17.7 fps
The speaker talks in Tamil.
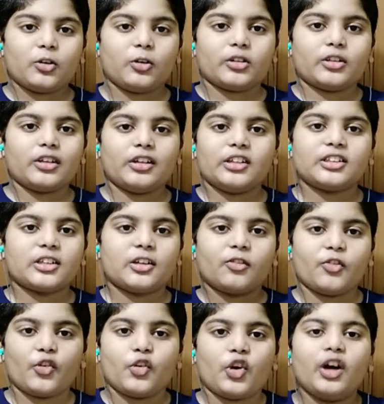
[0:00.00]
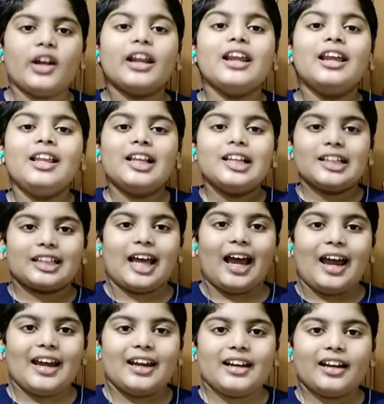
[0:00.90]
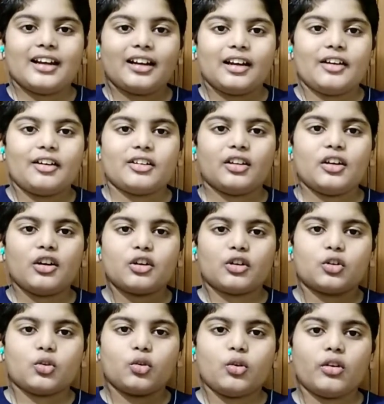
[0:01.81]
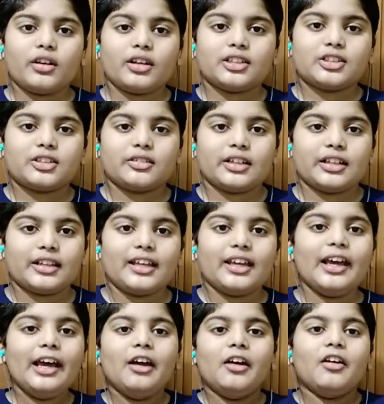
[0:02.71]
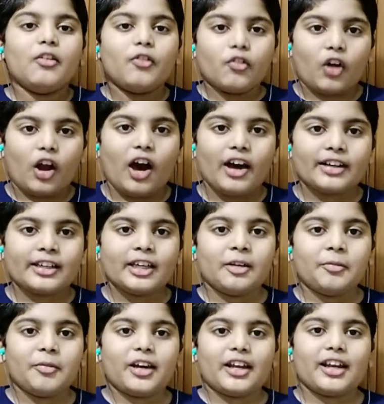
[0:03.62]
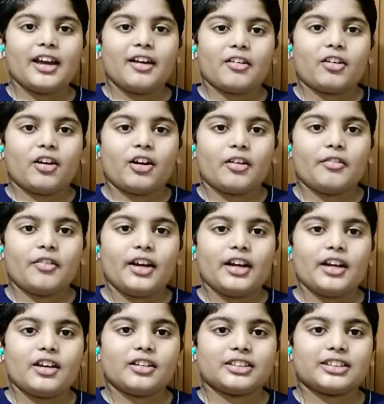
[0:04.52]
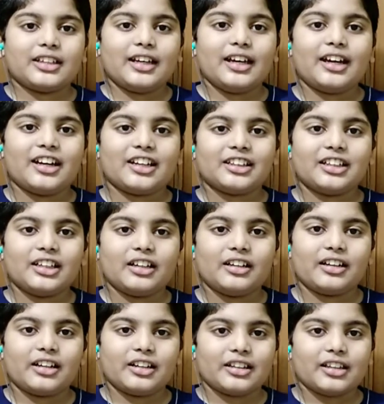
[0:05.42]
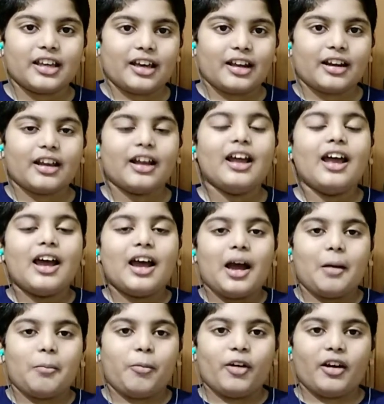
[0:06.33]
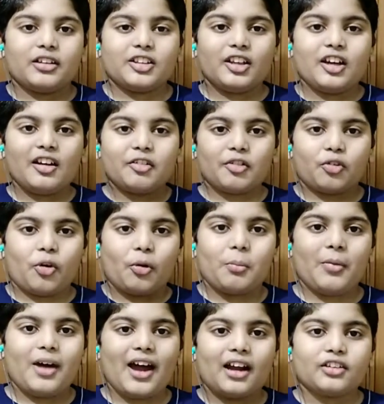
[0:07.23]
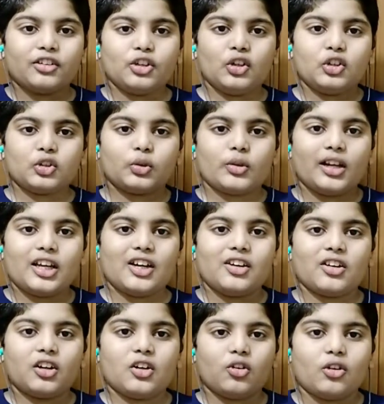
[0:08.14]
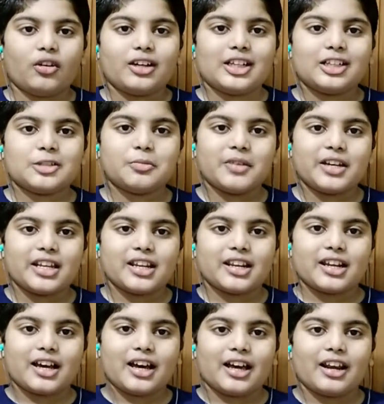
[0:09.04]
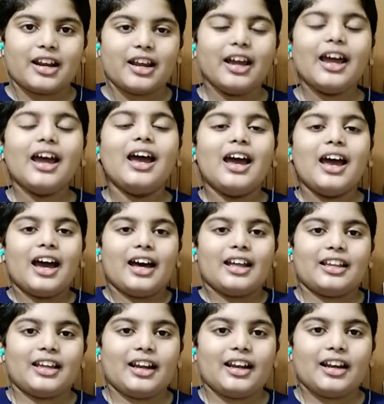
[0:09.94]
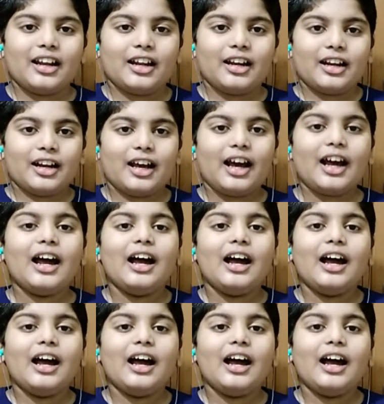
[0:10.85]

டூ தௌசண்ட் ஃபோர் தாய்லாந்தில் வந்து ஒரு டூரிஸ்ட் வந்து வ்ளாகிங் மாதிரி அவரோட வீடியோஸ்லாம் எடுத்துக்கிட்டு இருந்தார் அப்போ வந்து அவர் ரொம்ப அன்யூஷுவலாக ஒன்று நோட்டீஸ் பண்ணியிருக்காரு அது என்னென்னா